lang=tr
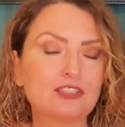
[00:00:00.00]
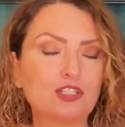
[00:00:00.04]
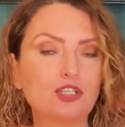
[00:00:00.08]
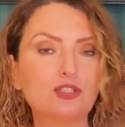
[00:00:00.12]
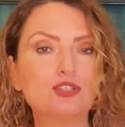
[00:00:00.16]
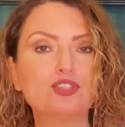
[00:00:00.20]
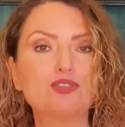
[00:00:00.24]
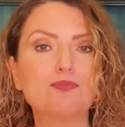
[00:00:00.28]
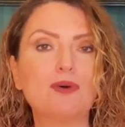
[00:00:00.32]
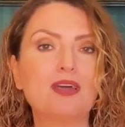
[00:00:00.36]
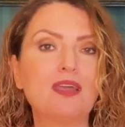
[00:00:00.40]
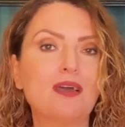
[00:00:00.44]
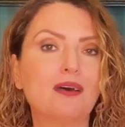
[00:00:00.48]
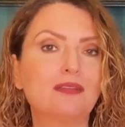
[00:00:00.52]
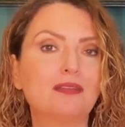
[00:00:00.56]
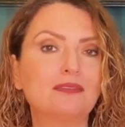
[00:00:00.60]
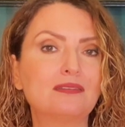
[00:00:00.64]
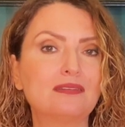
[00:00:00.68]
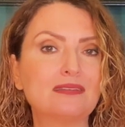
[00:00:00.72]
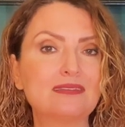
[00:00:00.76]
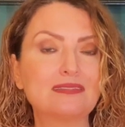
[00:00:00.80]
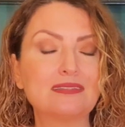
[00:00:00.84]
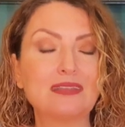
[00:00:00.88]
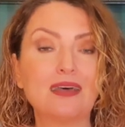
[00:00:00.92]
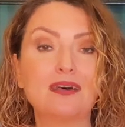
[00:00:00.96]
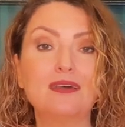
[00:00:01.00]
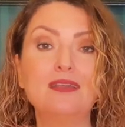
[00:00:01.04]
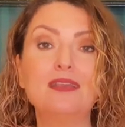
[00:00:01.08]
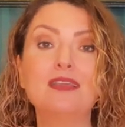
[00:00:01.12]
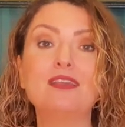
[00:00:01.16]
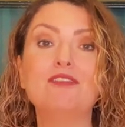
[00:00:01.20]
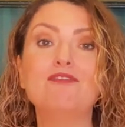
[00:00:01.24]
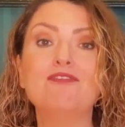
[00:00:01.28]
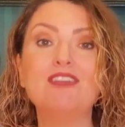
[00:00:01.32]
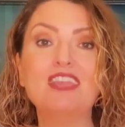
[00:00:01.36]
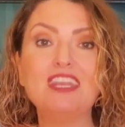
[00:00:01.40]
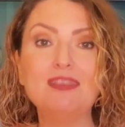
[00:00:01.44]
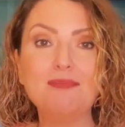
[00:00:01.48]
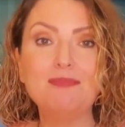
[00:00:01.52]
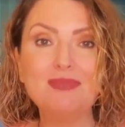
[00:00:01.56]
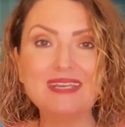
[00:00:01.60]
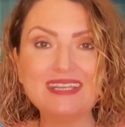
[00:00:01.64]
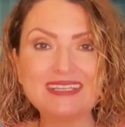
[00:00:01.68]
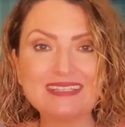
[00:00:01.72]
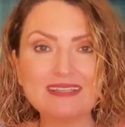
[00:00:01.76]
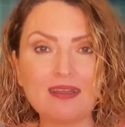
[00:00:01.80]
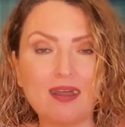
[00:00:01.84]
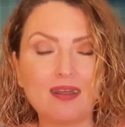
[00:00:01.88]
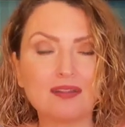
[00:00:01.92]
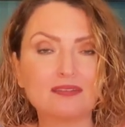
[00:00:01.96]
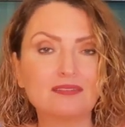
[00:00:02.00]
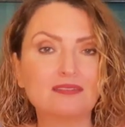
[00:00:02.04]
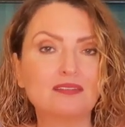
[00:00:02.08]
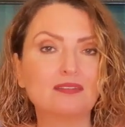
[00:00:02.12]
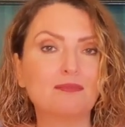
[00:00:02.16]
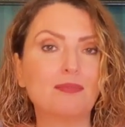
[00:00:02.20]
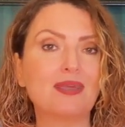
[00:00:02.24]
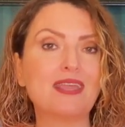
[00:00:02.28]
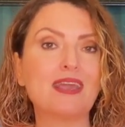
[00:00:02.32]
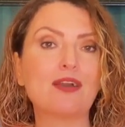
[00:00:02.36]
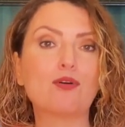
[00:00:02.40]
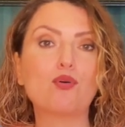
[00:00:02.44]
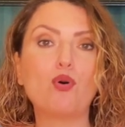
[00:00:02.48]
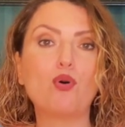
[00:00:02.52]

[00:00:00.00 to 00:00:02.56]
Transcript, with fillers: çalışma hayatınızda veriminizi arttırmaya,